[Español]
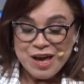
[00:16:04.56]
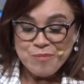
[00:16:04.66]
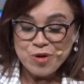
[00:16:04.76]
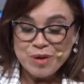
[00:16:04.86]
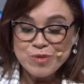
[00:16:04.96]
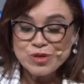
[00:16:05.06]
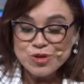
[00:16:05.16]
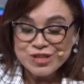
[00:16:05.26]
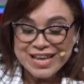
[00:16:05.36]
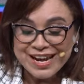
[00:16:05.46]
podemos
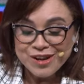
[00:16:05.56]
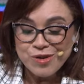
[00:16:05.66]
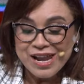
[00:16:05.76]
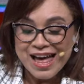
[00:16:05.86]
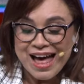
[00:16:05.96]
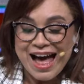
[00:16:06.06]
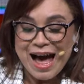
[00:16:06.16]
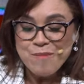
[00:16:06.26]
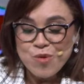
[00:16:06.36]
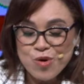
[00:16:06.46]
contar con la
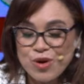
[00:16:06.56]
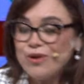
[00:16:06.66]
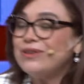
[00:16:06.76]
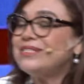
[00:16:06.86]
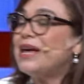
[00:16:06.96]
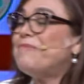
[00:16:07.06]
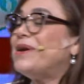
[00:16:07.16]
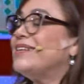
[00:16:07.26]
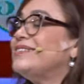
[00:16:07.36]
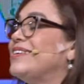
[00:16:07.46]
amorosa
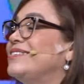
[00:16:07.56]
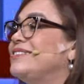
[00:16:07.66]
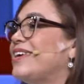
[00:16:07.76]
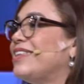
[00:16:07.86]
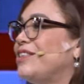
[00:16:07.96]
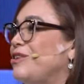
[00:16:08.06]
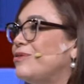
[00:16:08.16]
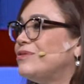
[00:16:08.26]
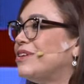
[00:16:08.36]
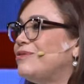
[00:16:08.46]
presencia de
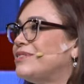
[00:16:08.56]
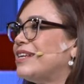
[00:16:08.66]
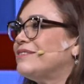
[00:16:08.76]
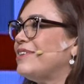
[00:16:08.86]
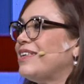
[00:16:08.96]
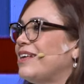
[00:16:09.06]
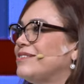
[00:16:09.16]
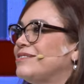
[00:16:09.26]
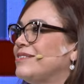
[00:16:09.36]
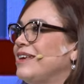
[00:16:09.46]
Dios en nuestras
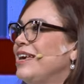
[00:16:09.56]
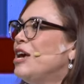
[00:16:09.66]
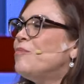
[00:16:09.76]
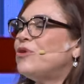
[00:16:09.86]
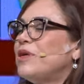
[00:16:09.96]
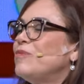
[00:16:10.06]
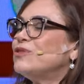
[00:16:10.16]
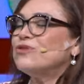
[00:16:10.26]
vidas. Podemos